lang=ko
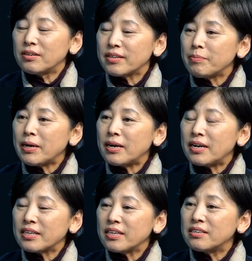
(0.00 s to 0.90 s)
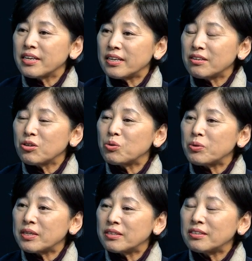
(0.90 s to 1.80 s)
어, 사망에 이르게 하는
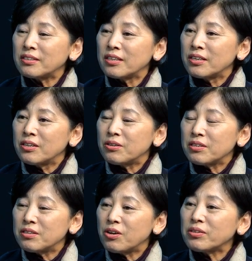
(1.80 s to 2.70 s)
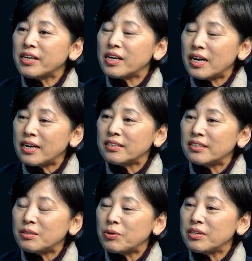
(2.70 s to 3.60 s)
경우에는 어쨌든 형량
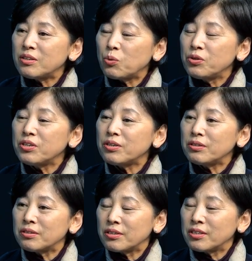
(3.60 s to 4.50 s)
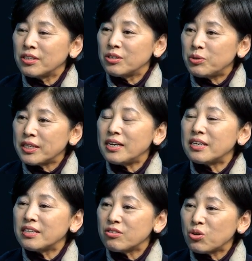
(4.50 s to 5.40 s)
하한을 원래는 5년
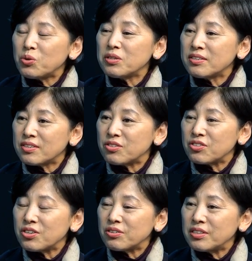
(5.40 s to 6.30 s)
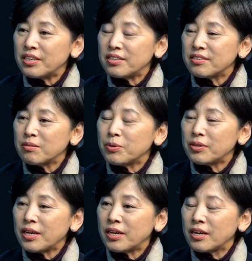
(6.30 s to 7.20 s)
노래달라라는 청원이 있었죠. 근데 이제
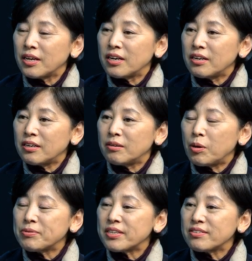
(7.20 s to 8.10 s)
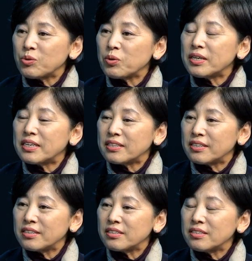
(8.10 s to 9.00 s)
이번에 어, 법사에서 통과될
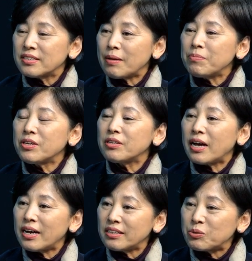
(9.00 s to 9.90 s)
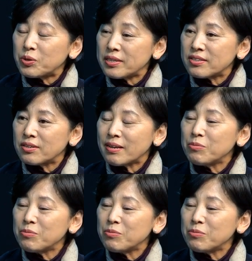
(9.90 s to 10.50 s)
때는 3년 하한으로 해서